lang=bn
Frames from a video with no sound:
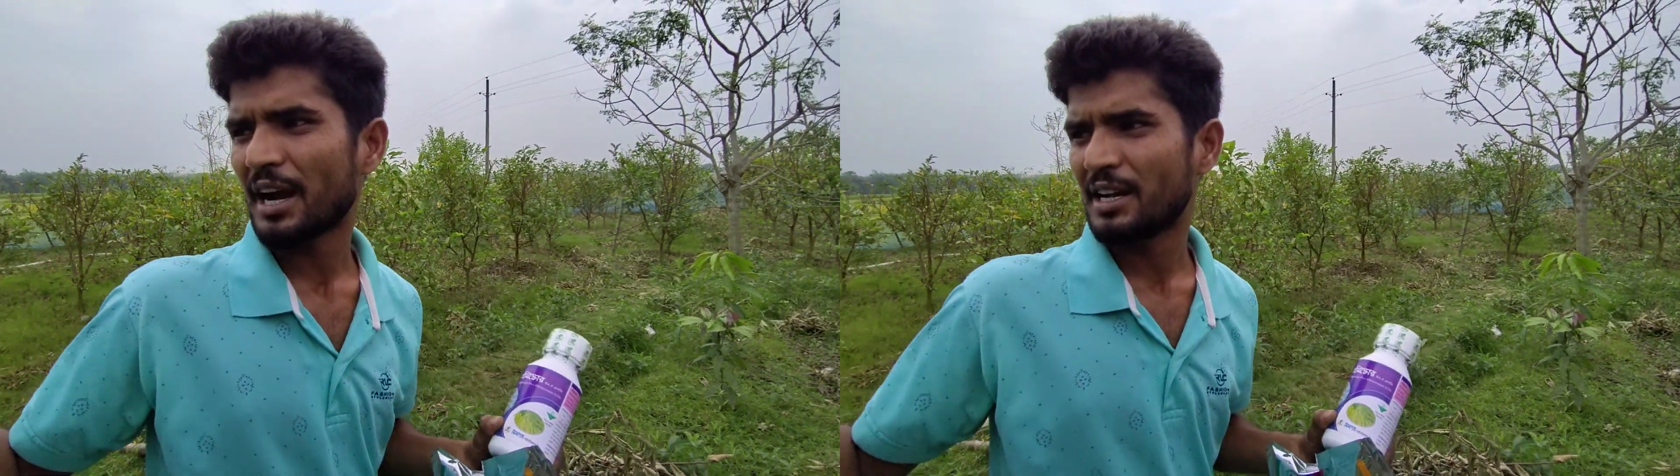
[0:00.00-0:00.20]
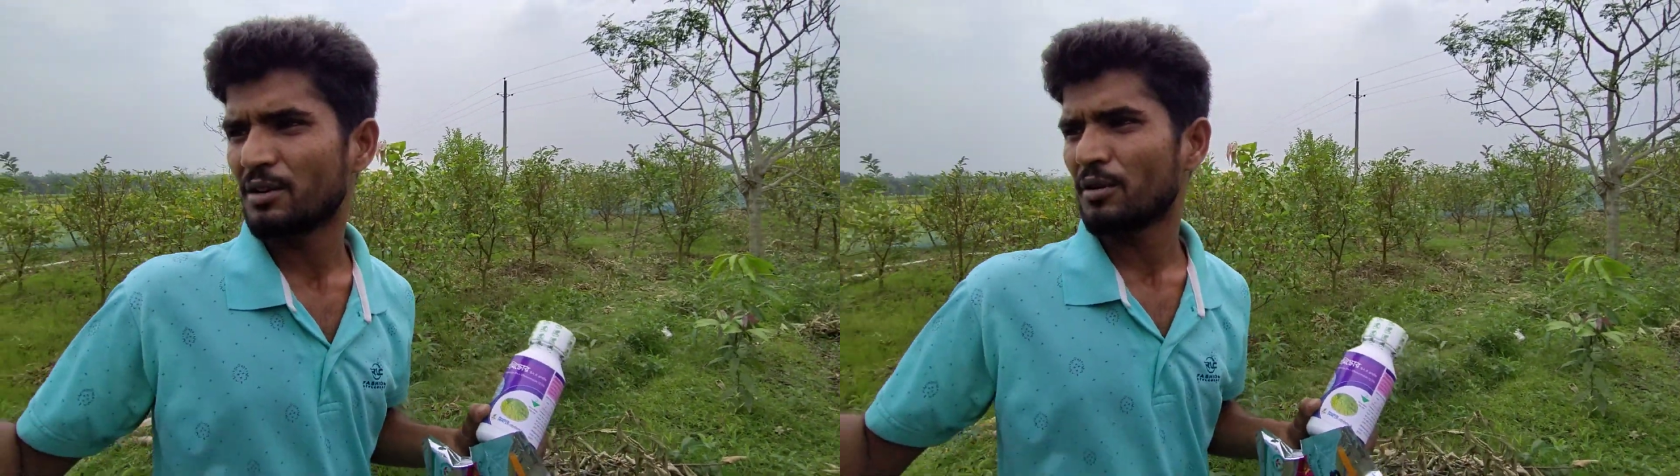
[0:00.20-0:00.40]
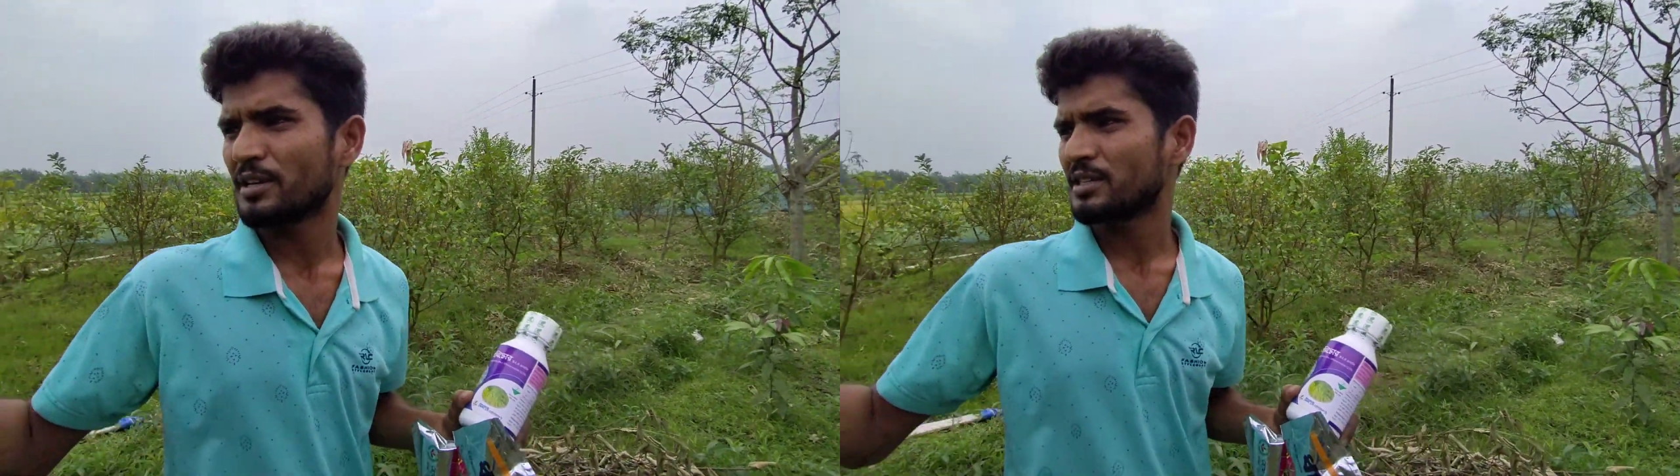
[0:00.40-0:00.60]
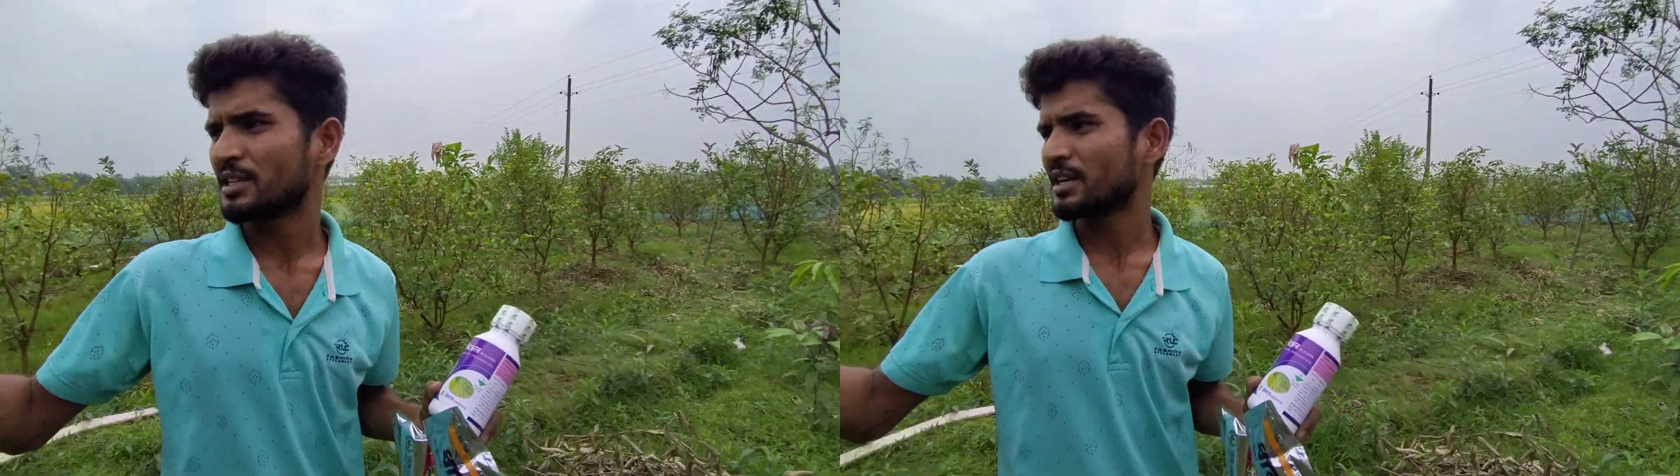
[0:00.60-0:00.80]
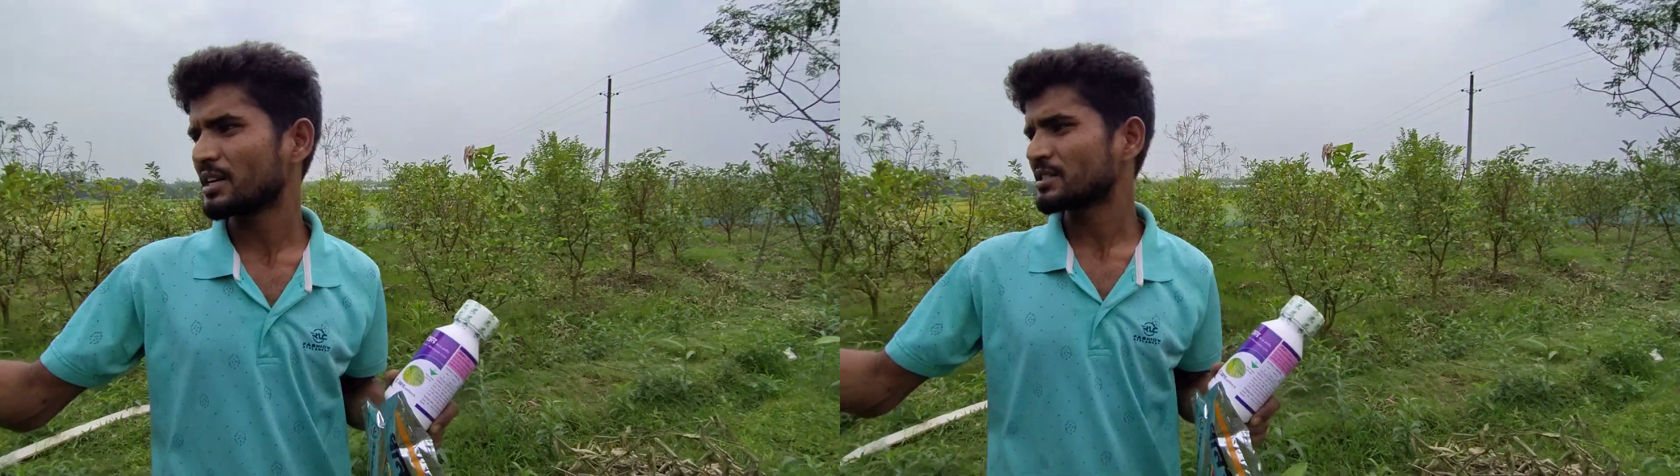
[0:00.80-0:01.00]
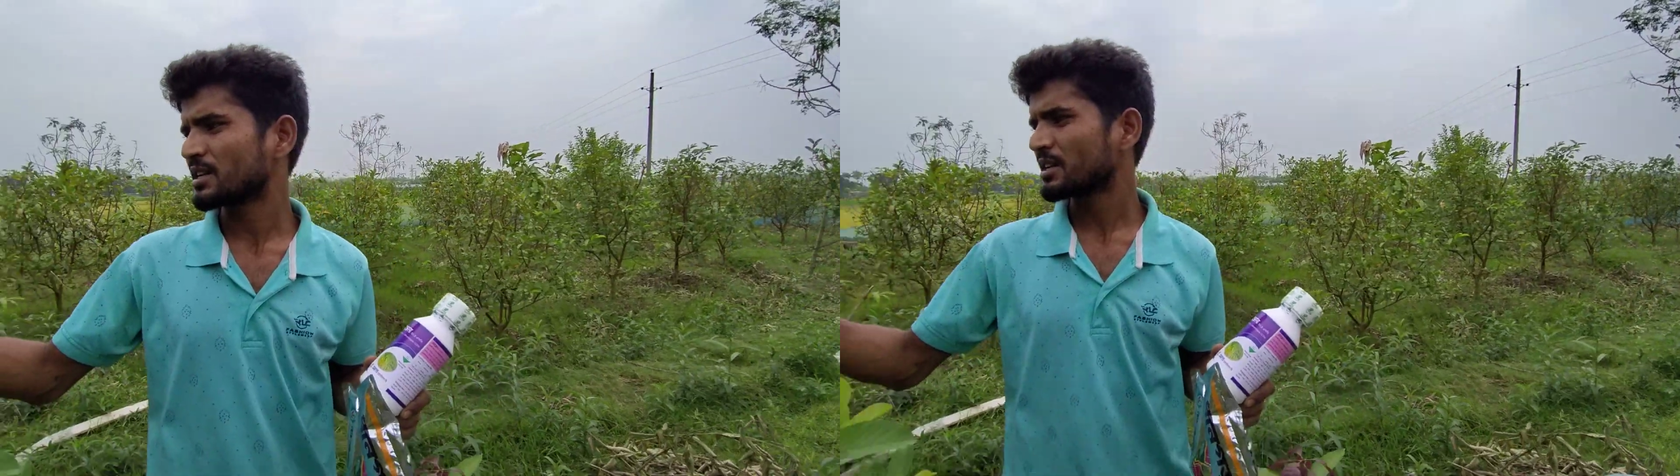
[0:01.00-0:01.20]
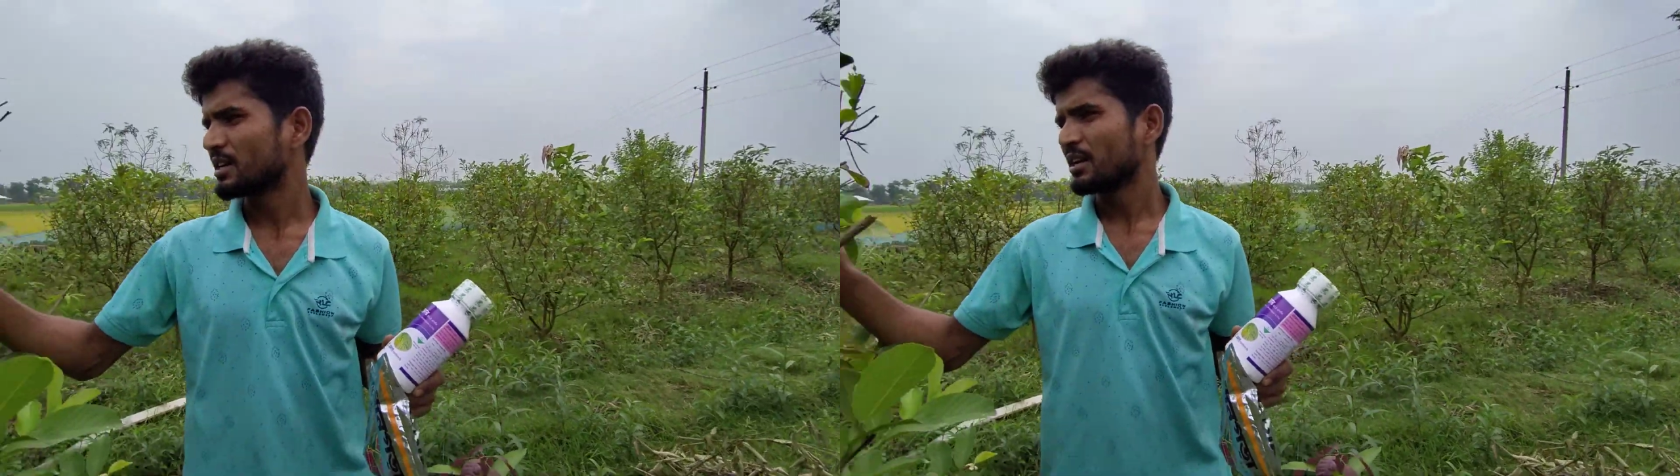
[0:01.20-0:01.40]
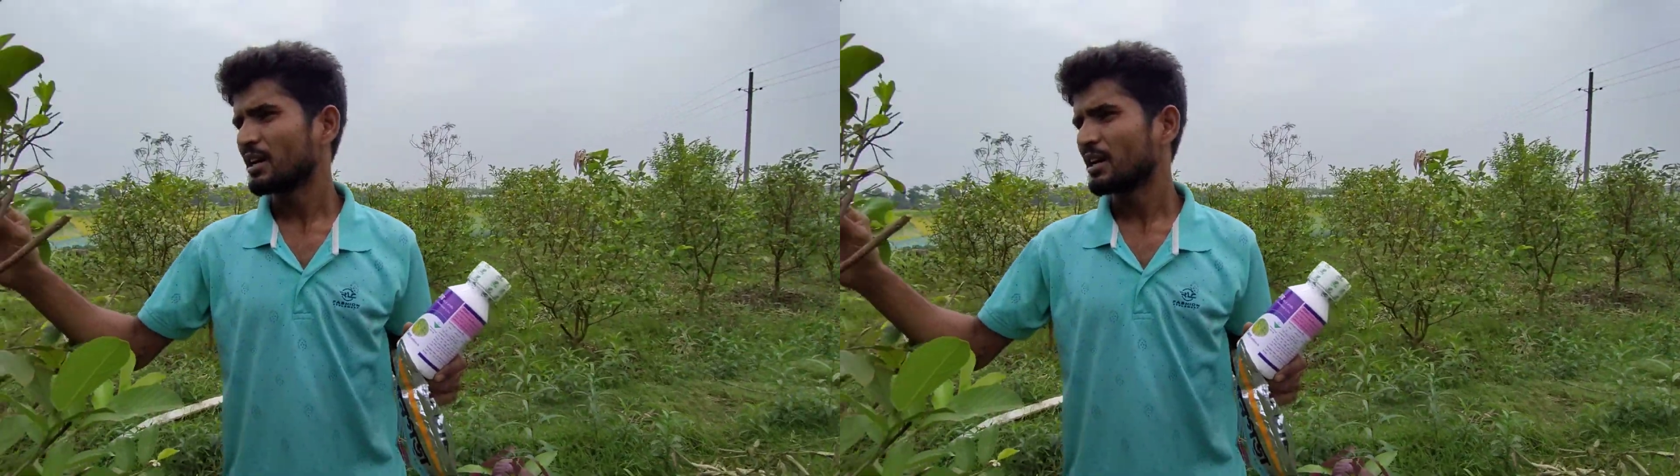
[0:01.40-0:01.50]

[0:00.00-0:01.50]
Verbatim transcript: কাটিং করেছেন এই গাছটার